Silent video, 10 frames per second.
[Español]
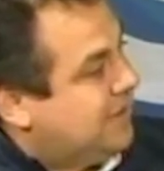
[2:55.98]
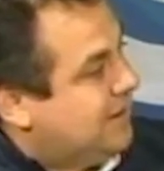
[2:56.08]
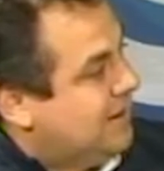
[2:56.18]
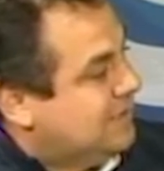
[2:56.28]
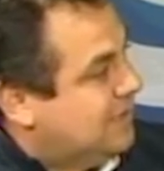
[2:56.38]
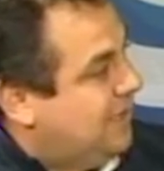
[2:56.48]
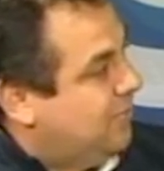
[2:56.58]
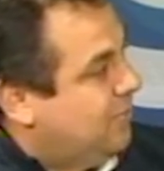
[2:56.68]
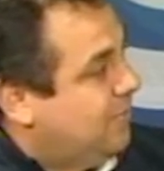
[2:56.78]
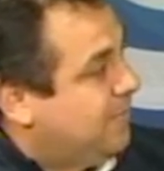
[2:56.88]

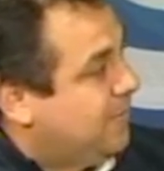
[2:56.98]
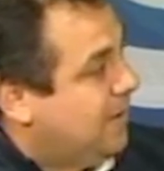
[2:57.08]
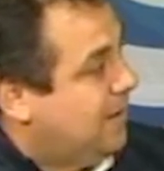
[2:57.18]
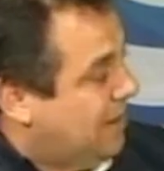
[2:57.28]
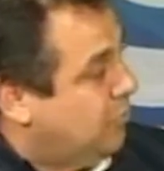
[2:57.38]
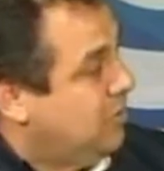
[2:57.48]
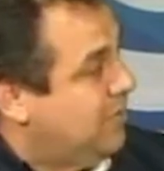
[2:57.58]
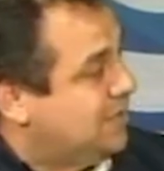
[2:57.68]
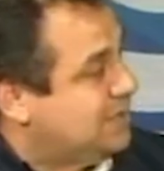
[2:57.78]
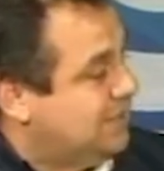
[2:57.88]
realizando la
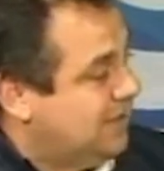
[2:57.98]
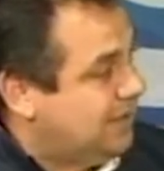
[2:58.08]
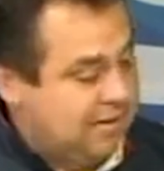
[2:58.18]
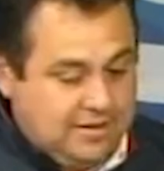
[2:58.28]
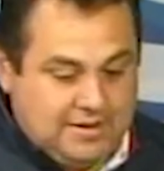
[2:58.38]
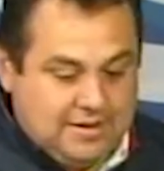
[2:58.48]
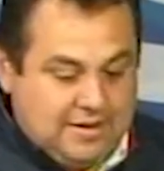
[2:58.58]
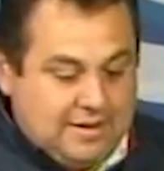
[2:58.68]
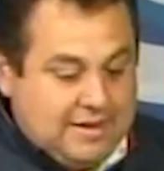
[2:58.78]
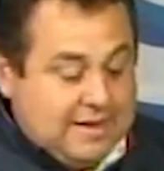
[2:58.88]
universidad.
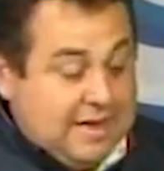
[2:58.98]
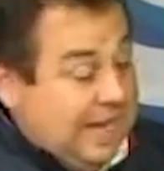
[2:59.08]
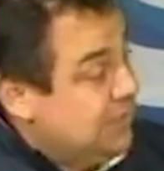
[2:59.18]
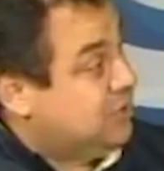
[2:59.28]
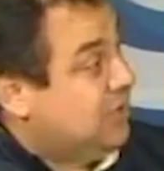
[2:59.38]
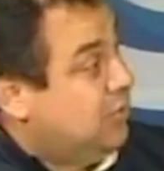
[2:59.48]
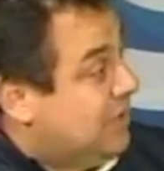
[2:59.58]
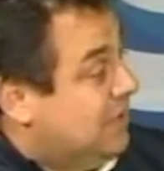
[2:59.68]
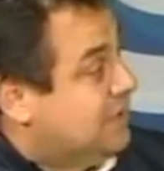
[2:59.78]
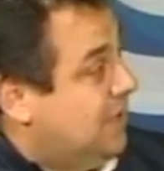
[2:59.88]
Eso es a lo
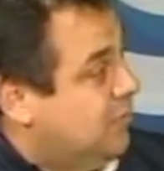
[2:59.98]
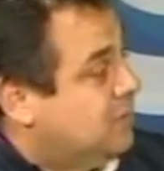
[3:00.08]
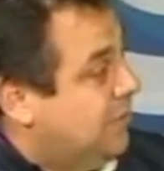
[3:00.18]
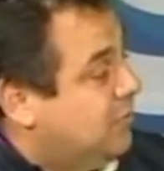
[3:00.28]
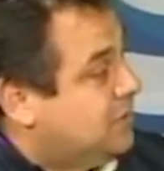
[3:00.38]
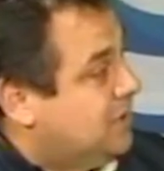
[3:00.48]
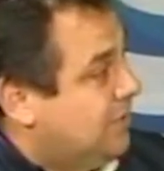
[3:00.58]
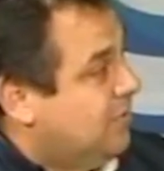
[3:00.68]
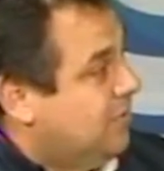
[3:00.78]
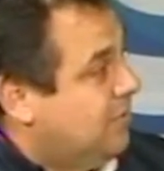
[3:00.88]
que le estamos apostando.